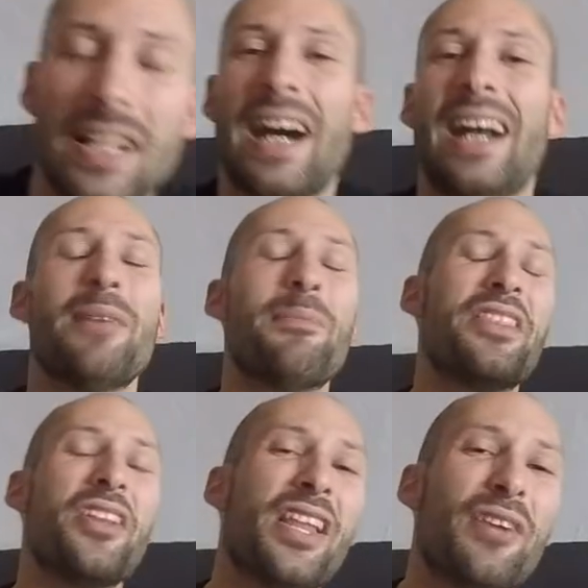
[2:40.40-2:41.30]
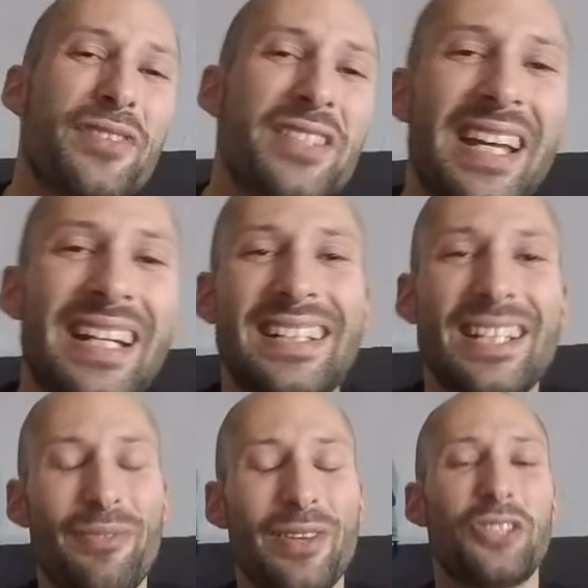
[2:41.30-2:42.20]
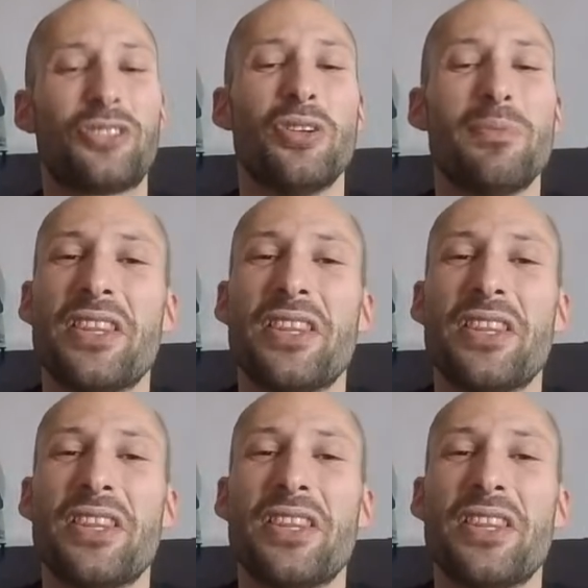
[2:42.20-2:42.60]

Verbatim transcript: Allez, maintenant on a fini avec les véhicules.